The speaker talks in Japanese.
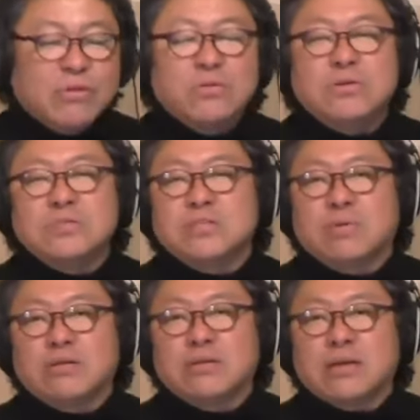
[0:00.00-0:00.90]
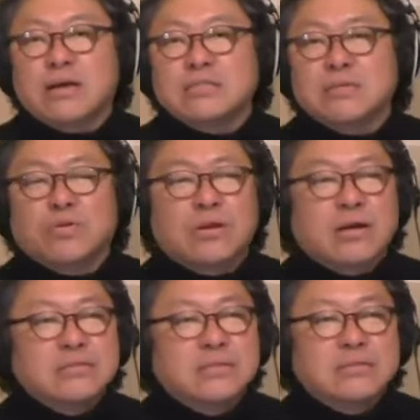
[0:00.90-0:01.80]
この石の幕に関しても、これ
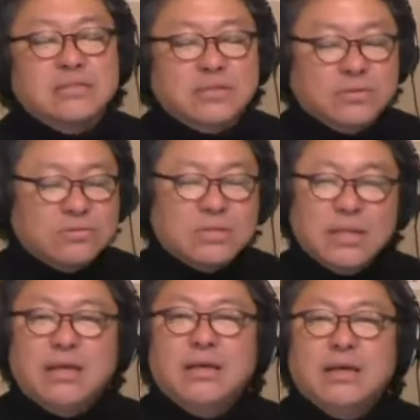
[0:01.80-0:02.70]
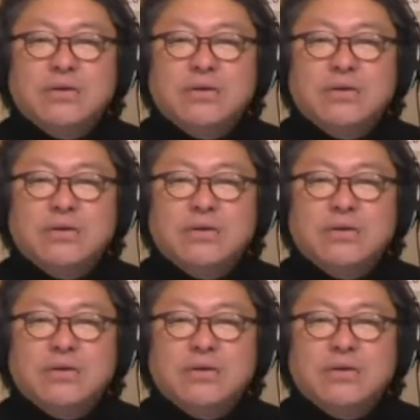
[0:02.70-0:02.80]
完全ディスコソングでね、